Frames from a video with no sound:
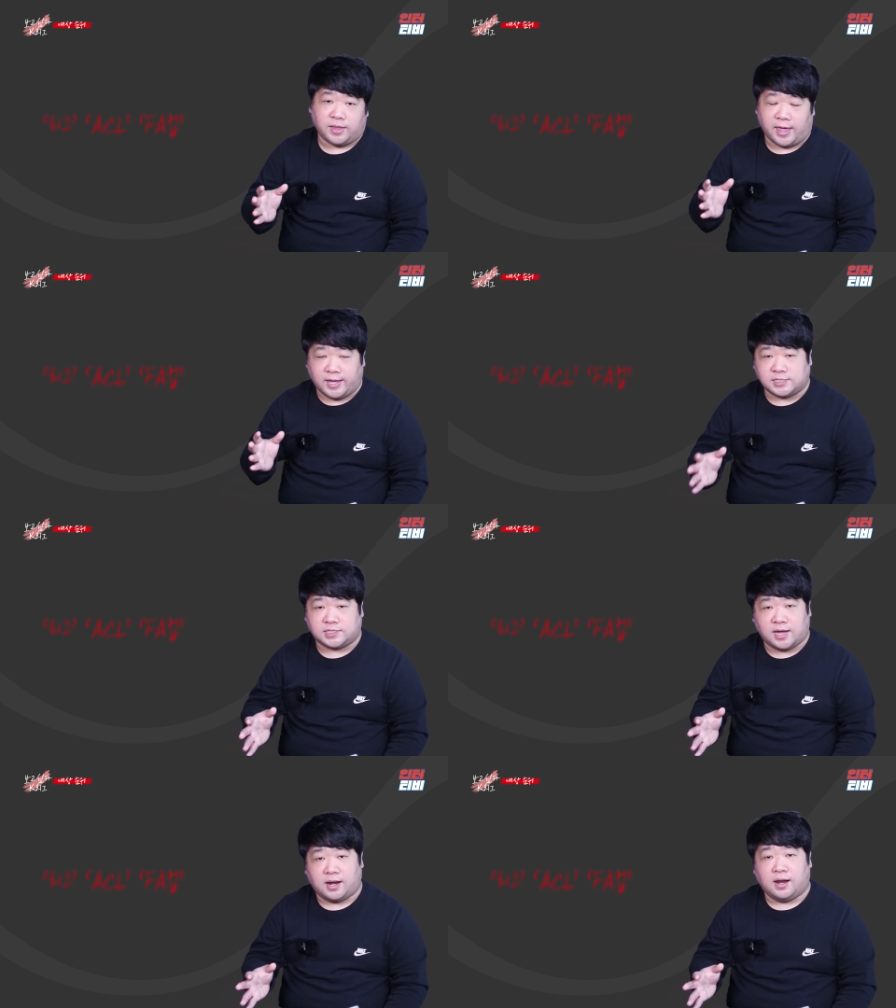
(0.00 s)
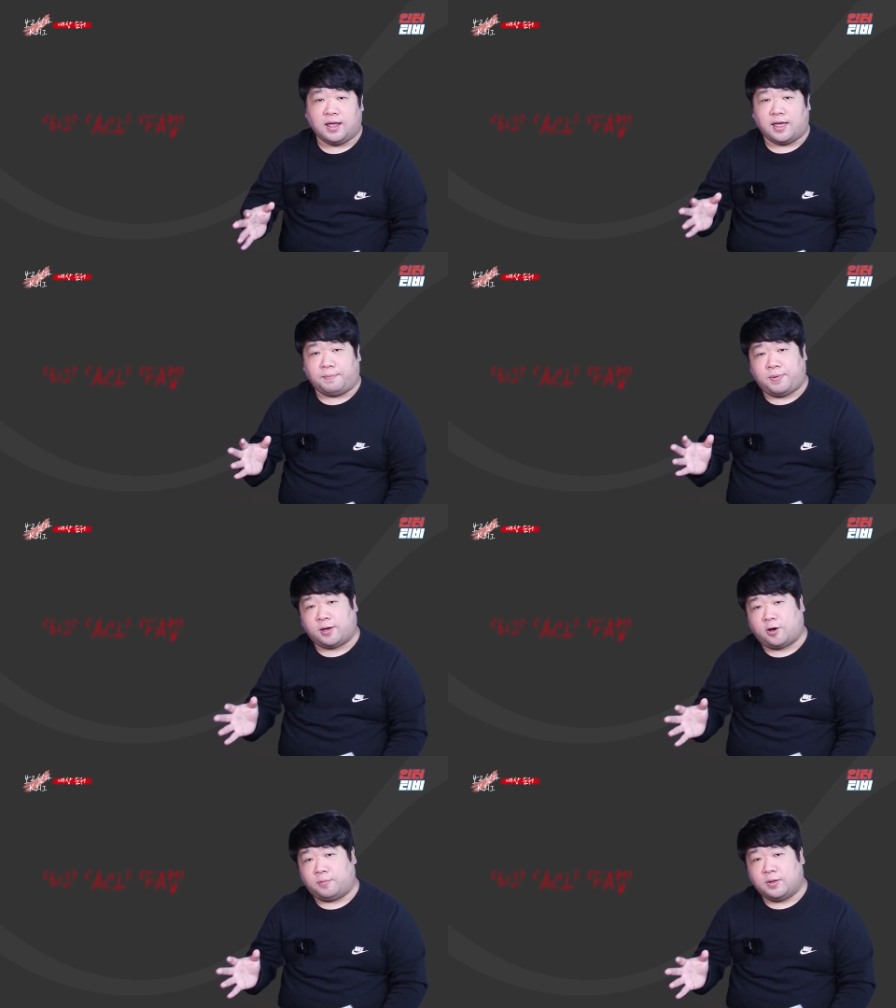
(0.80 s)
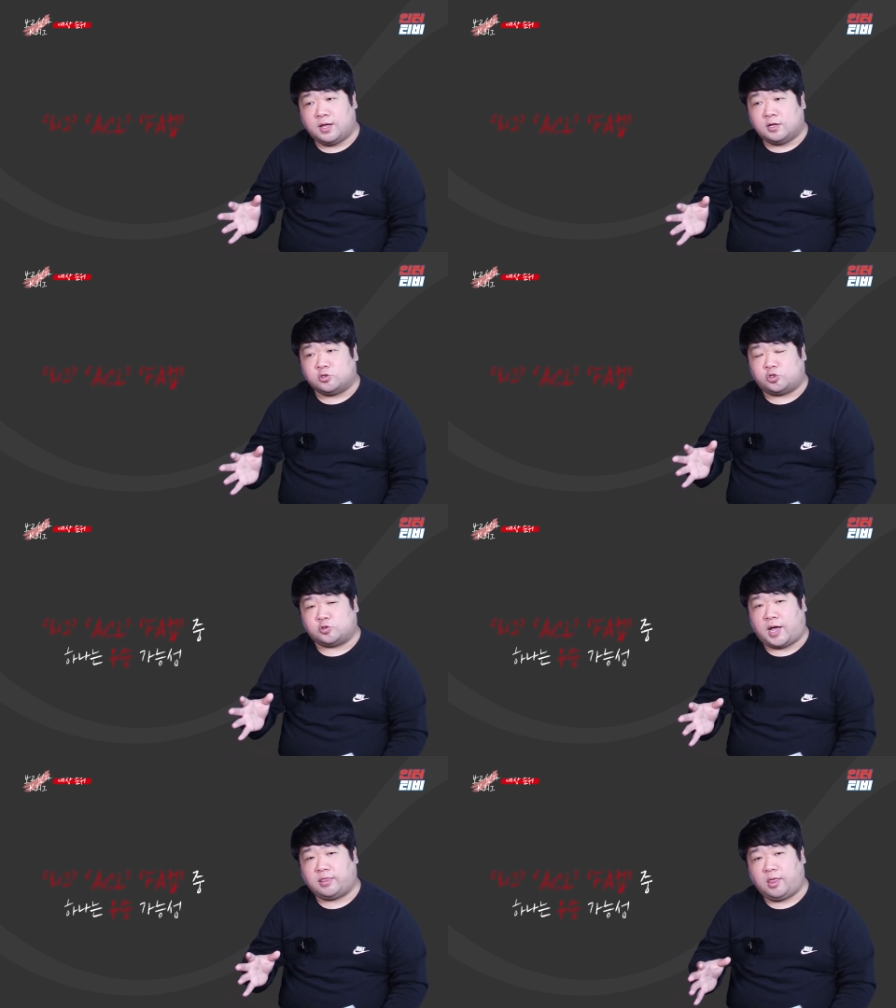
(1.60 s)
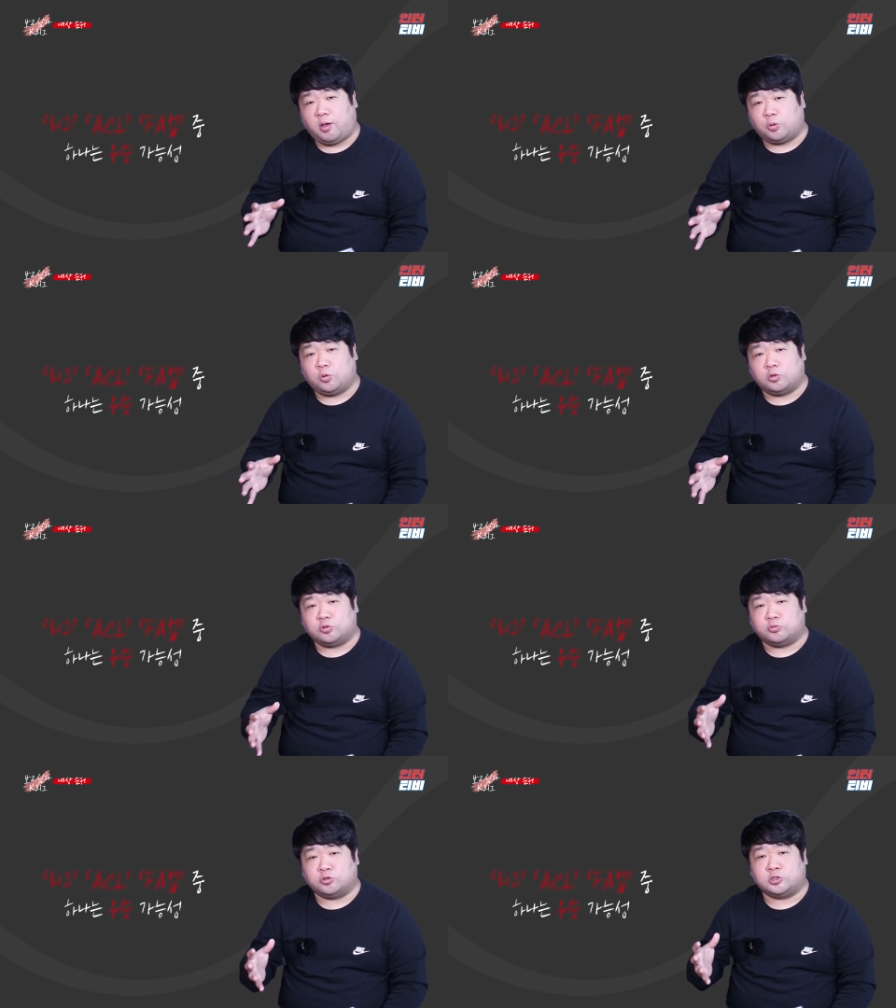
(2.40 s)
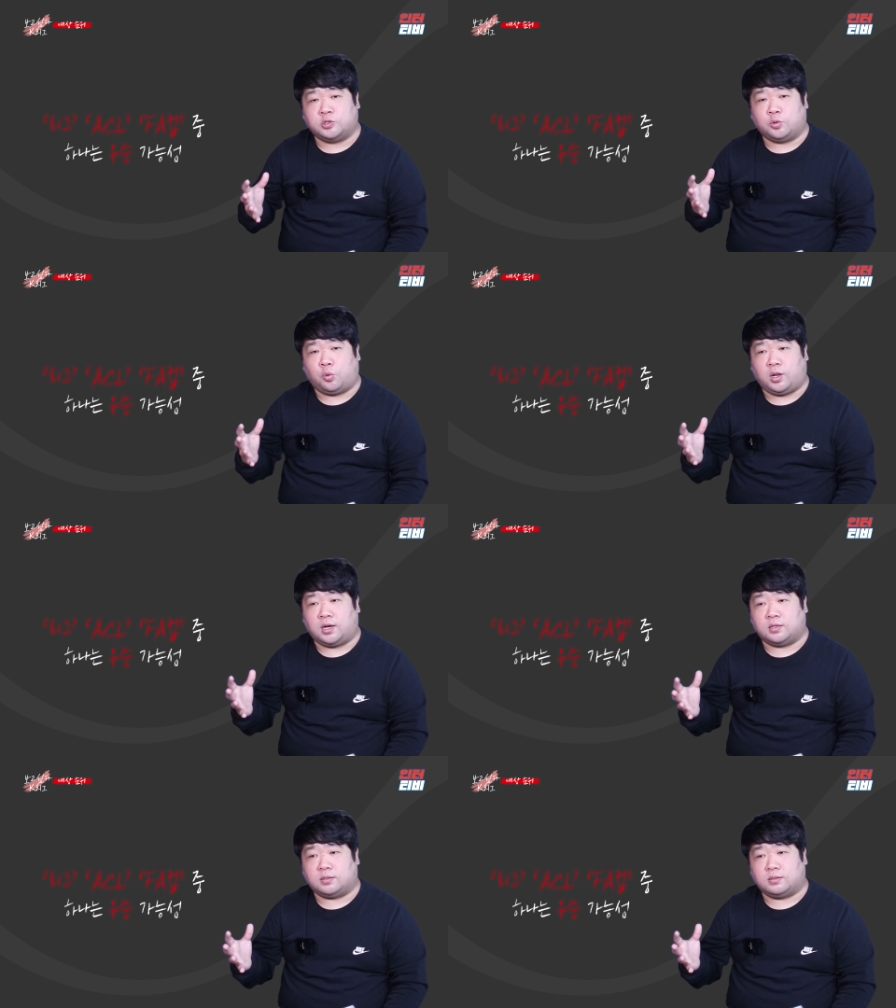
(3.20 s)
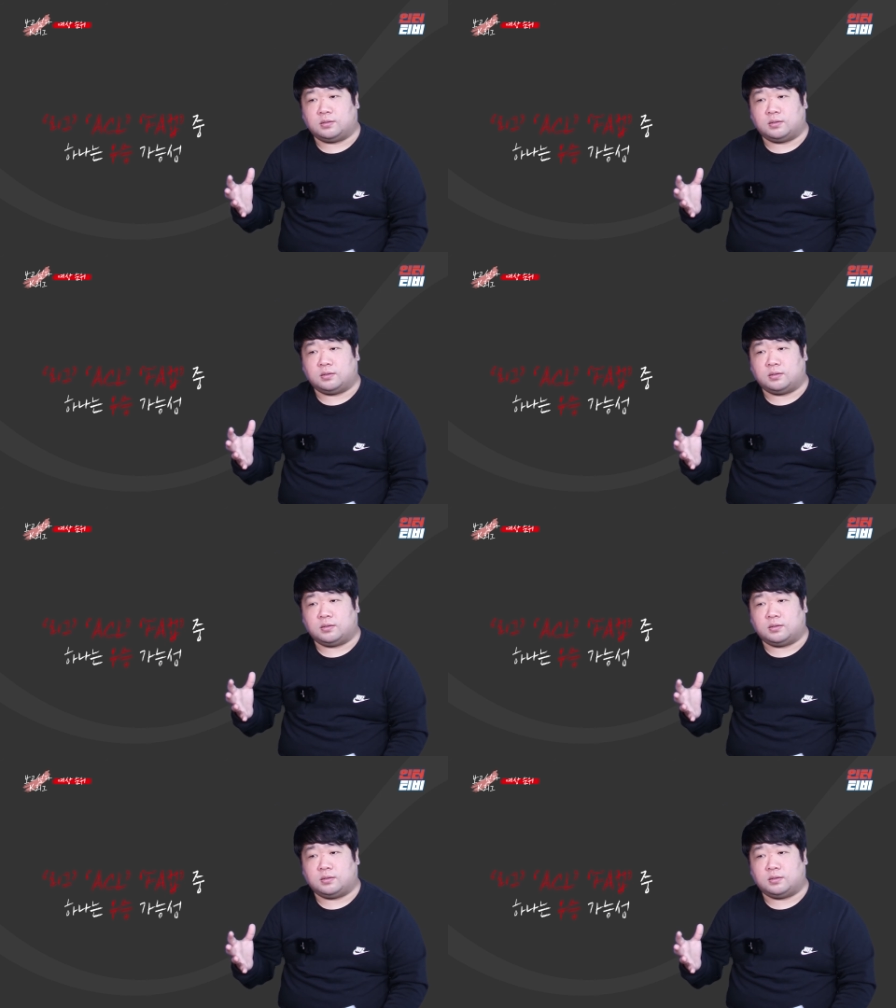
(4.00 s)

ACL, FA컵 중 한 대 정도는 좀 우승을 노리는